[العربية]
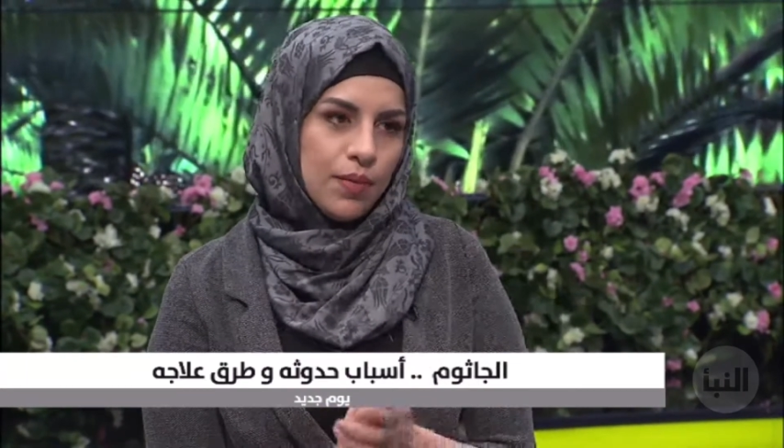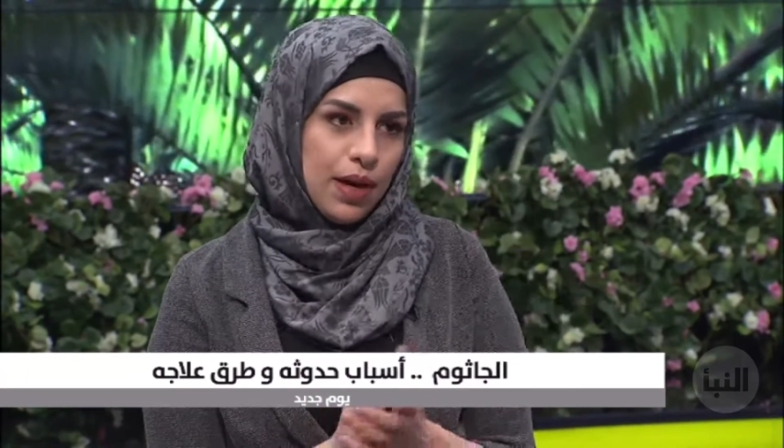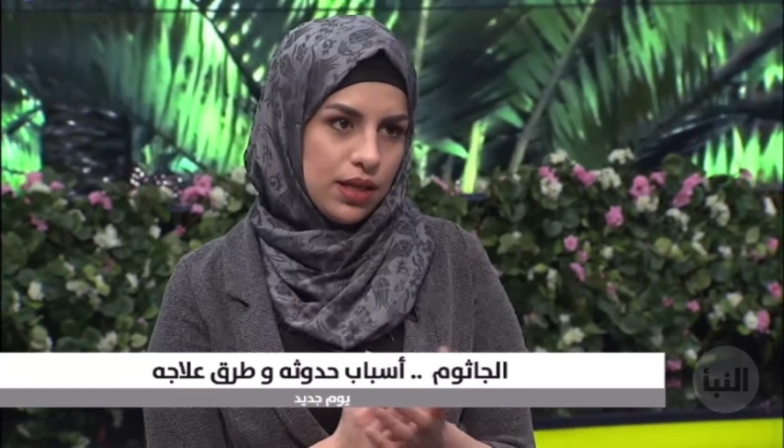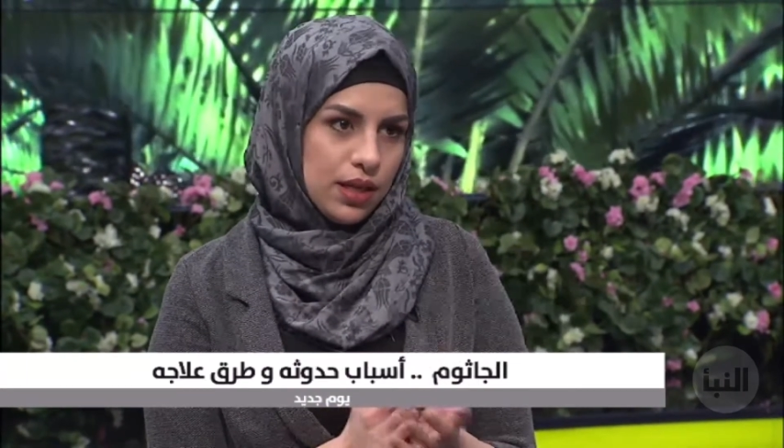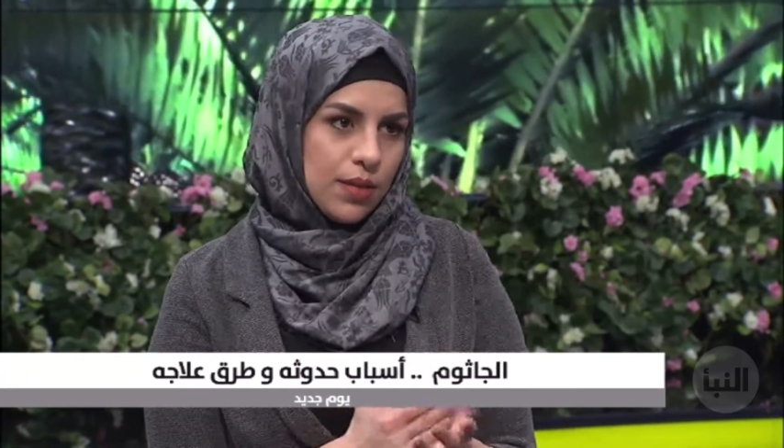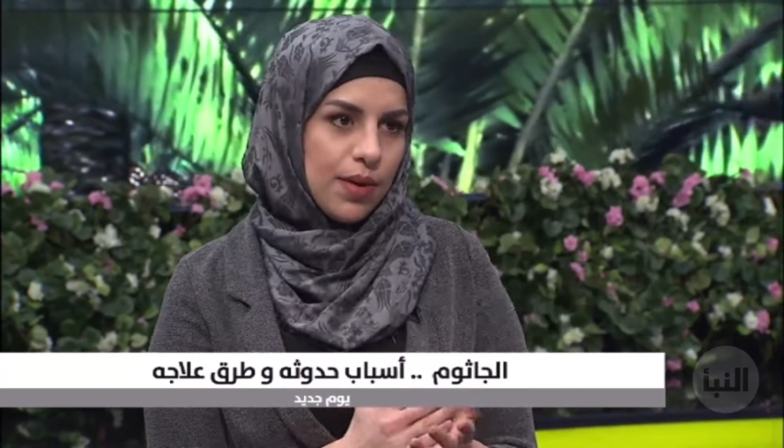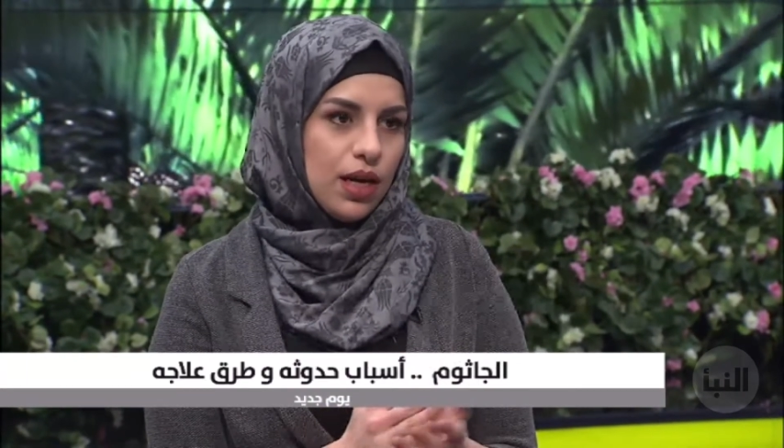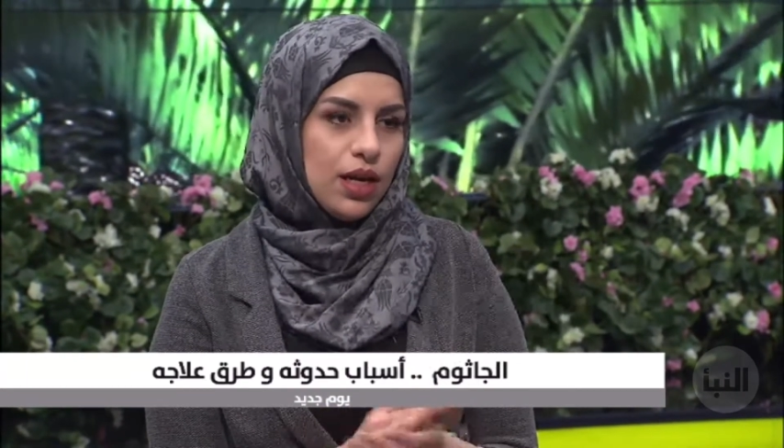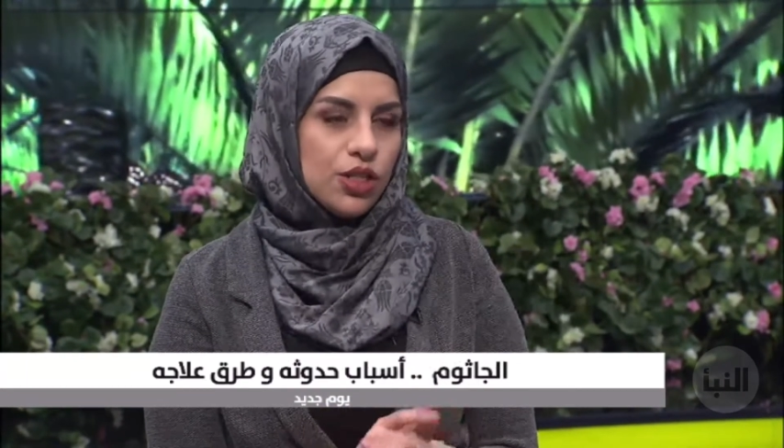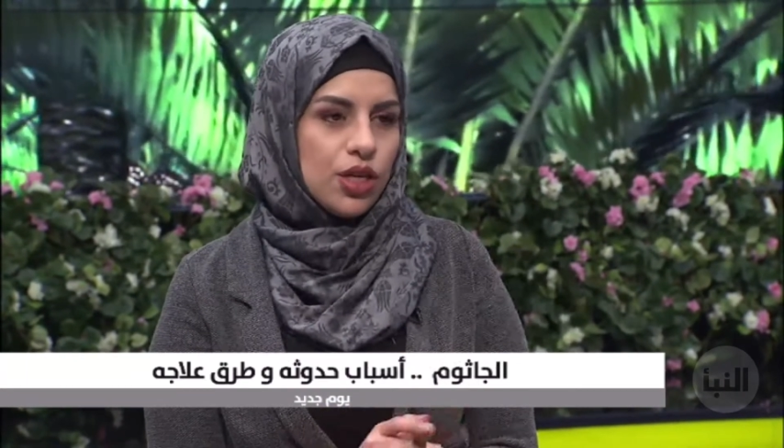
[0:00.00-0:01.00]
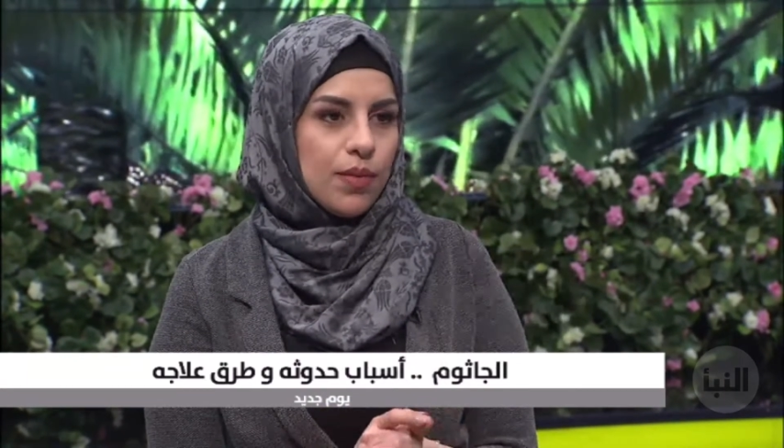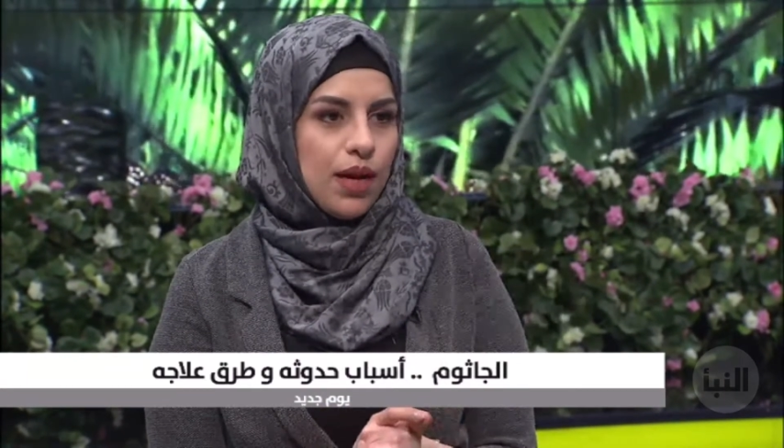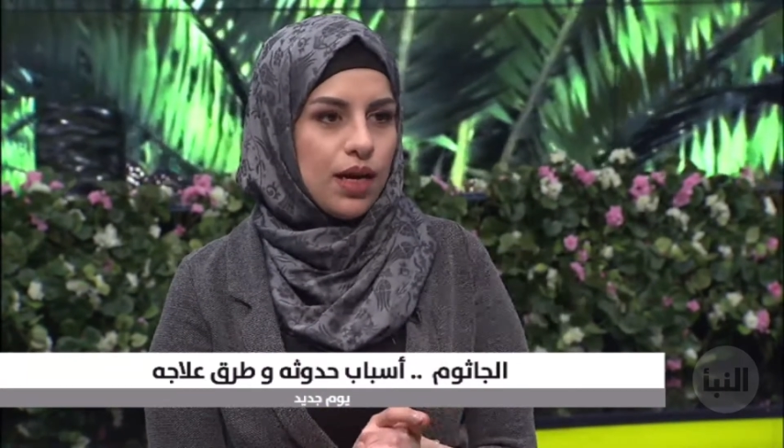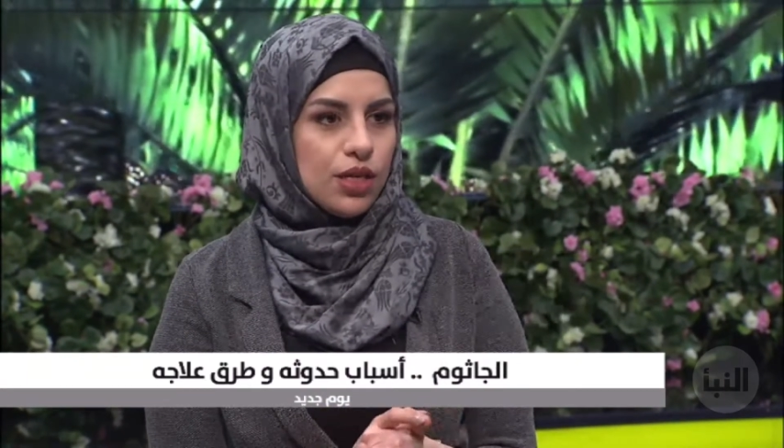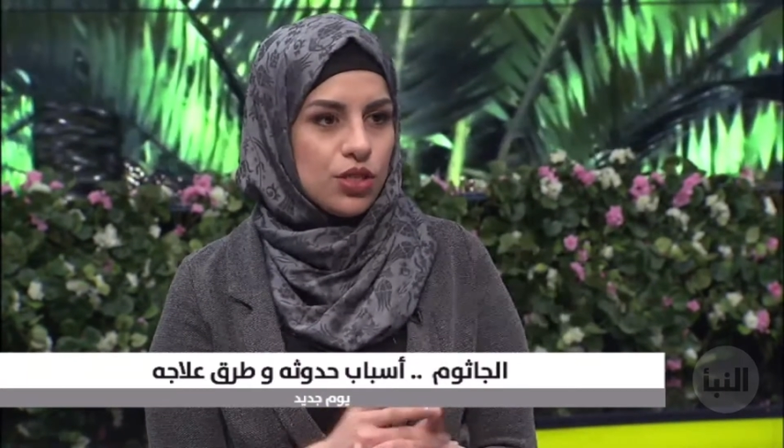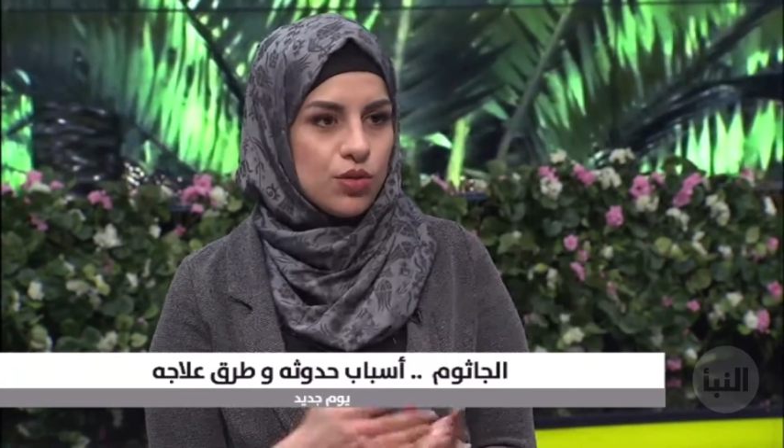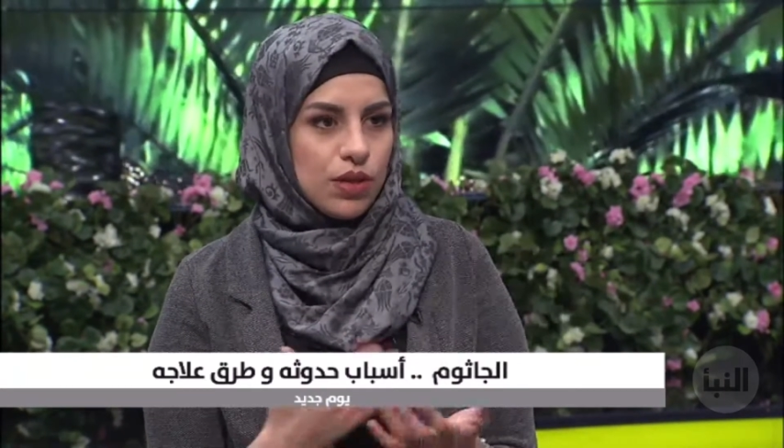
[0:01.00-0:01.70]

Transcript: ما عدا طبعا الحجاب الحاجب